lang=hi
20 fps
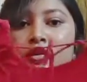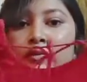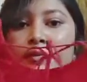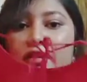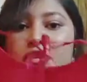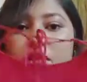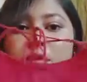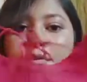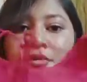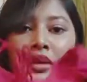
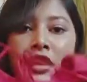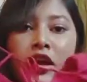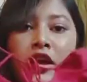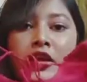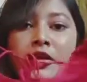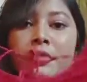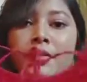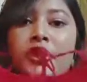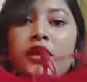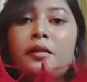मैं जब
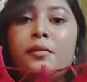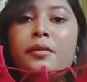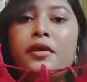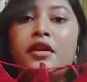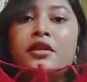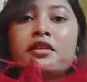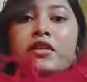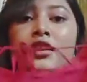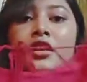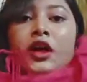ट्रायल वाला
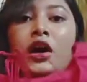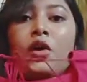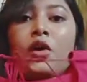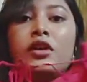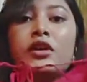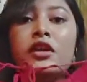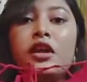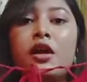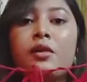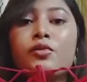पार्ट
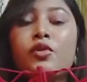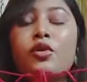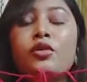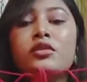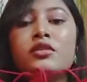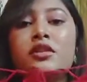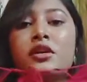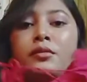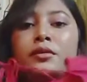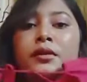दिखाऊंगी ना आपको
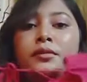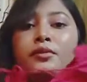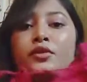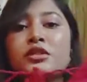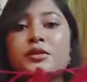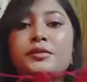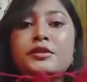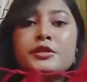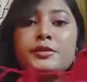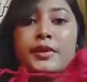तब
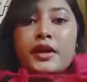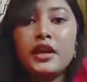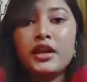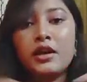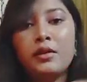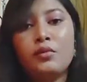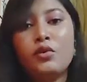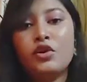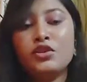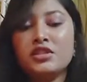आपको समझ में
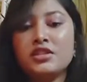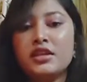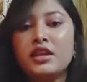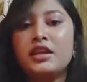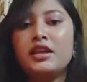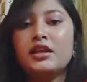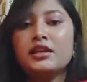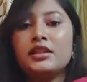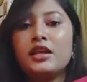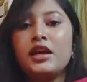आएगा बहुत सही
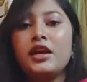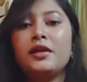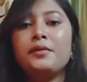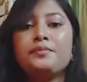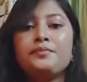लगता है